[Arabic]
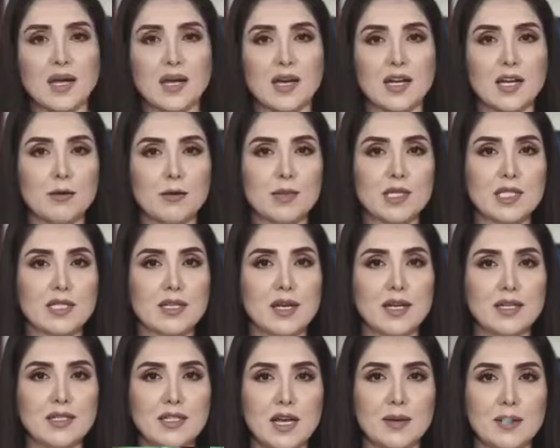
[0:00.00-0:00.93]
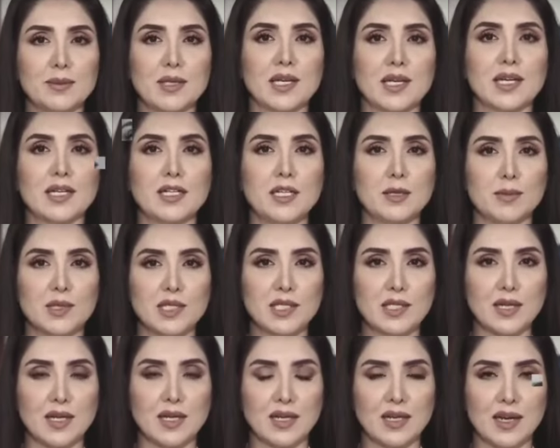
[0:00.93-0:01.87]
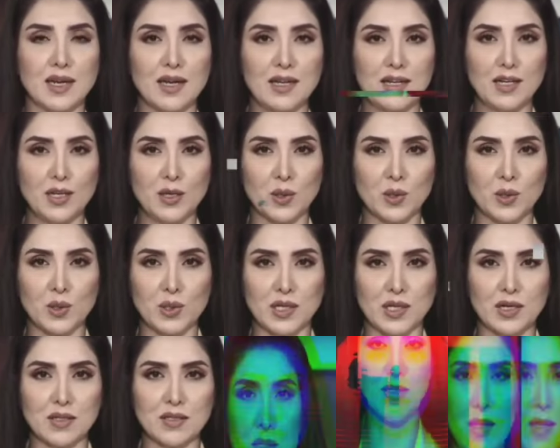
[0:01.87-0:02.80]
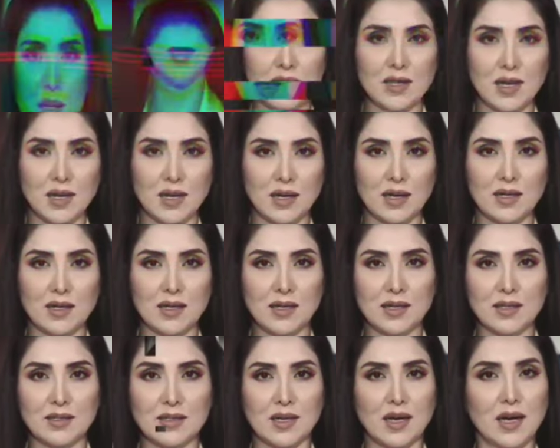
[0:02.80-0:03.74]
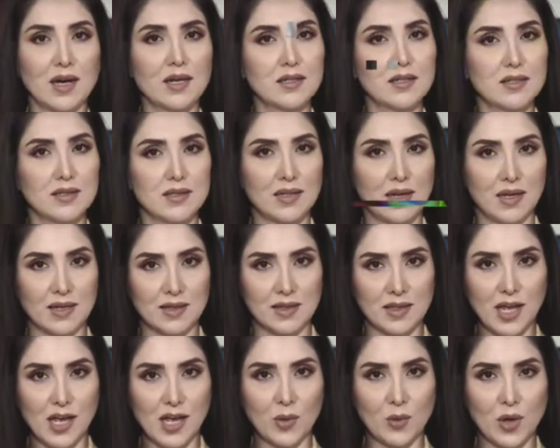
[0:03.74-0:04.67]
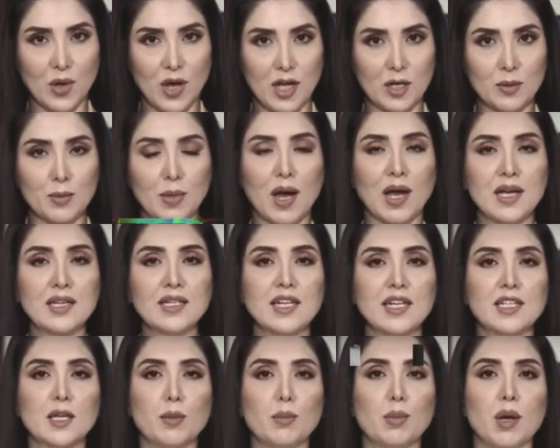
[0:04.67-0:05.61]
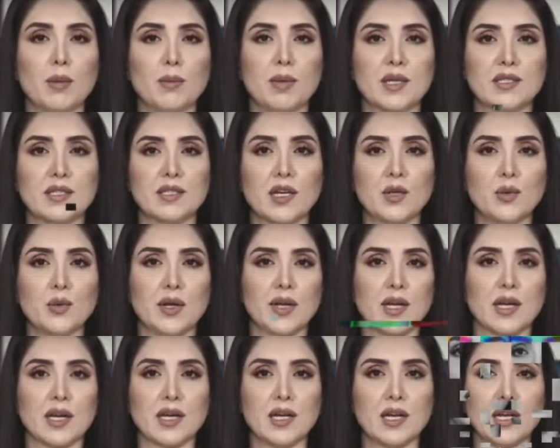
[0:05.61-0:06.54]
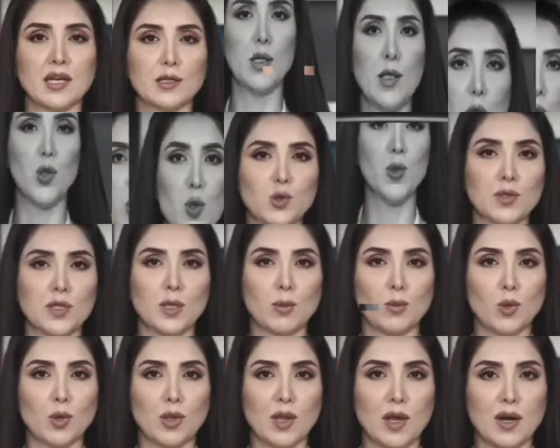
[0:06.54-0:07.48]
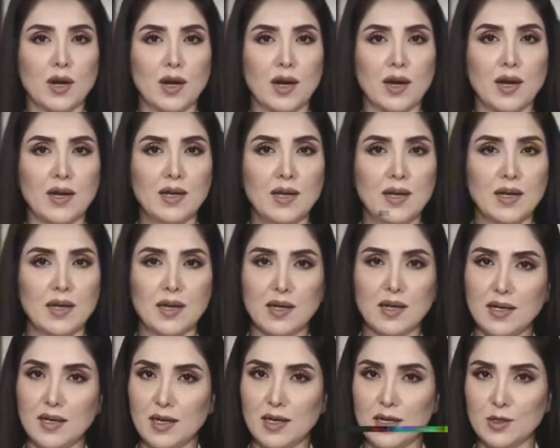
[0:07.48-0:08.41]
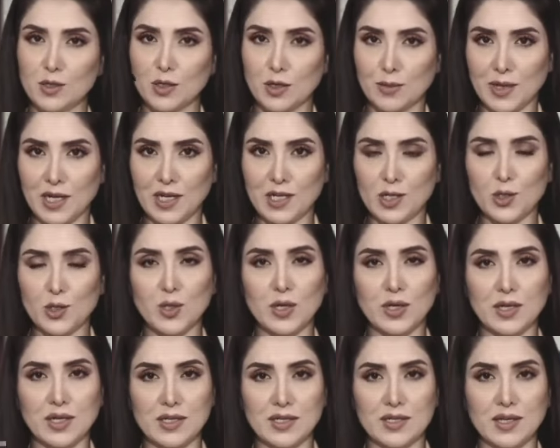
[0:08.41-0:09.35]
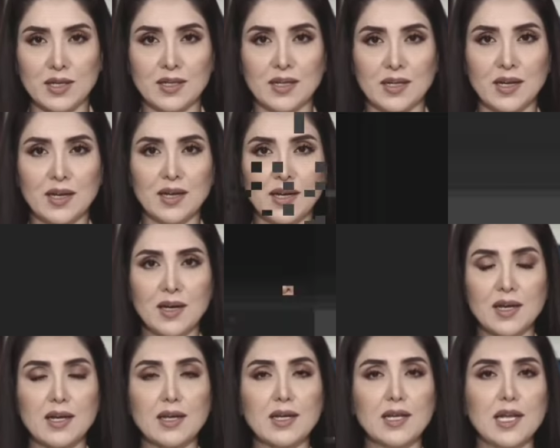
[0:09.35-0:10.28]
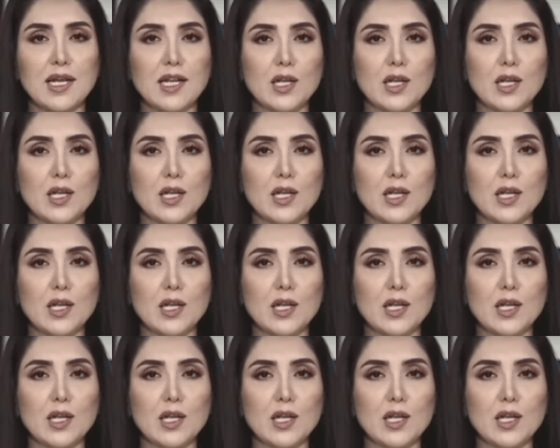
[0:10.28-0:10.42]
قال مصدران أمنيان مصريان لرويترز إن القاهرة أرسلت نحو أربعين دبابة وناقلة جند مدرعة إلى شمال شرق سيناء خلال